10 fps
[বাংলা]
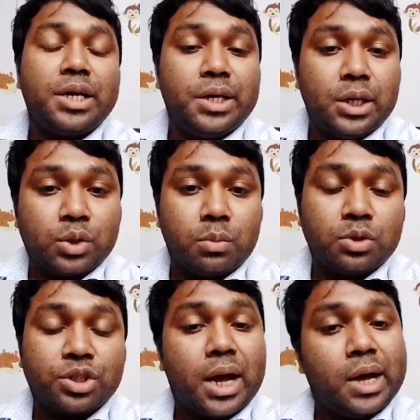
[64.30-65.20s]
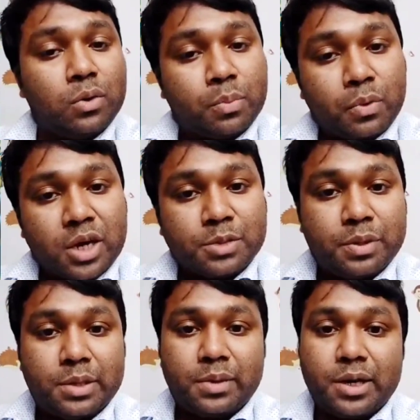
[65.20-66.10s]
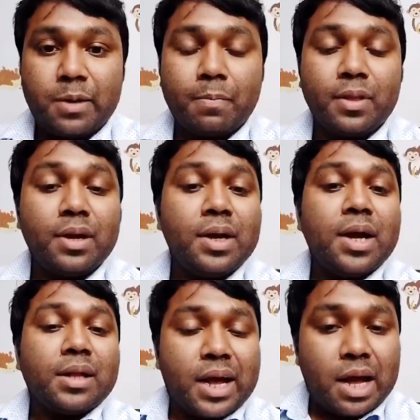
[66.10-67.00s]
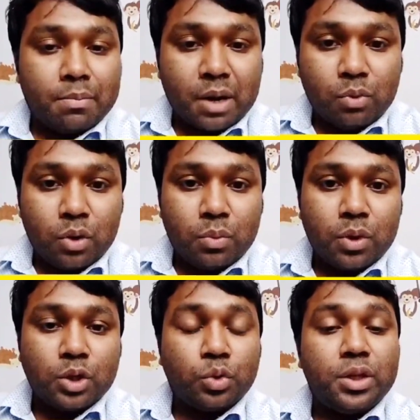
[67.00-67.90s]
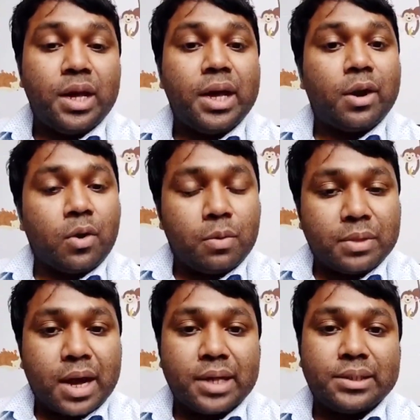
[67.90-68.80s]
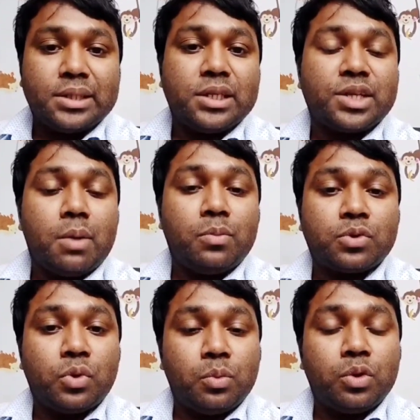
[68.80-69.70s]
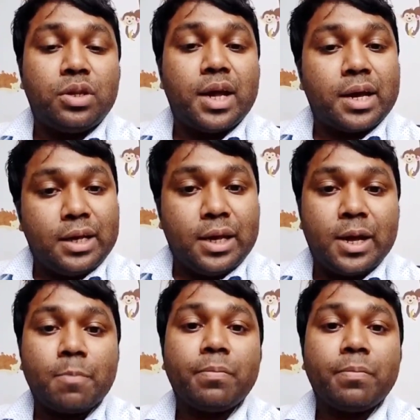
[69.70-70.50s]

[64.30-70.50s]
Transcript: কিডনির সমস্যা এগুলোও প্রকাশ পেতে পারে তাই আমরা বলবো যদি এরকম দেখা যায় যে সমুদ্রে গিয়ে